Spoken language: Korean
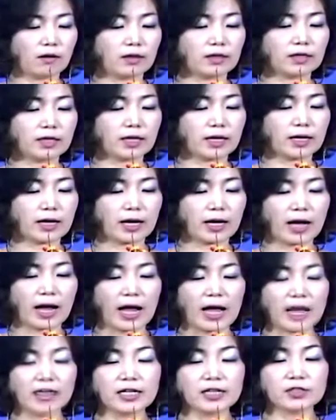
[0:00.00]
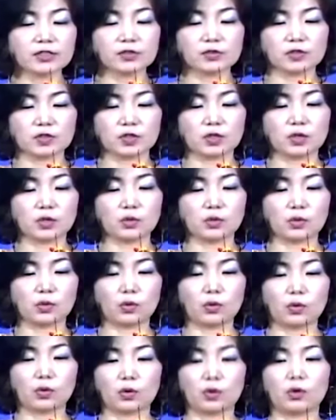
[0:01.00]
이렇게 가릴 수
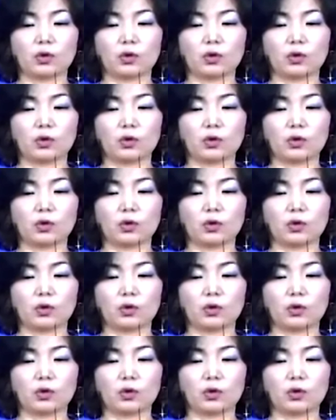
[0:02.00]
있도록,